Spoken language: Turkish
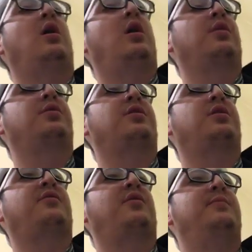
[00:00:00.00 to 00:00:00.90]

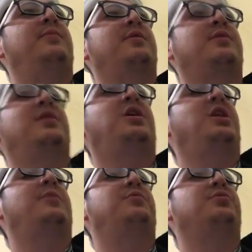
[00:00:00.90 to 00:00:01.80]
Rahatsızlık var piyasada
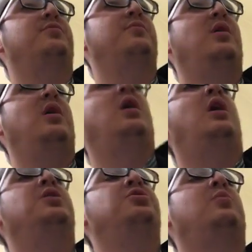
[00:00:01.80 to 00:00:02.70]
gidemiyorum.
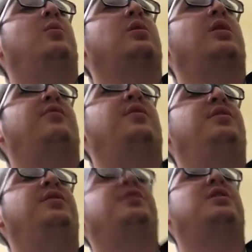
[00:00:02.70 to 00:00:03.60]
Hacı Mahmut
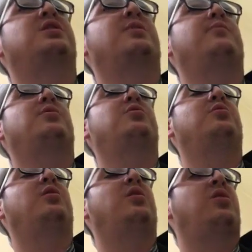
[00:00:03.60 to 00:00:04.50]
Efendi'yi ziyaret
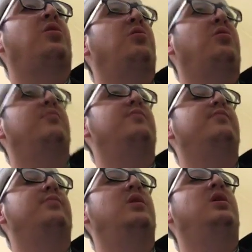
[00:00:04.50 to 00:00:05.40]
etmesi istiyorum.
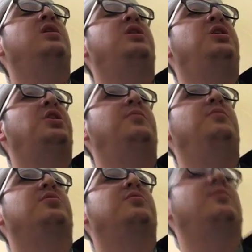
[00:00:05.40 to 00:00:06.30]

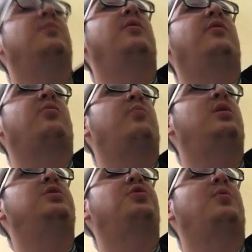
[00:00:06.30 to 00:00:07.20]
Gidemiyorum. İsmail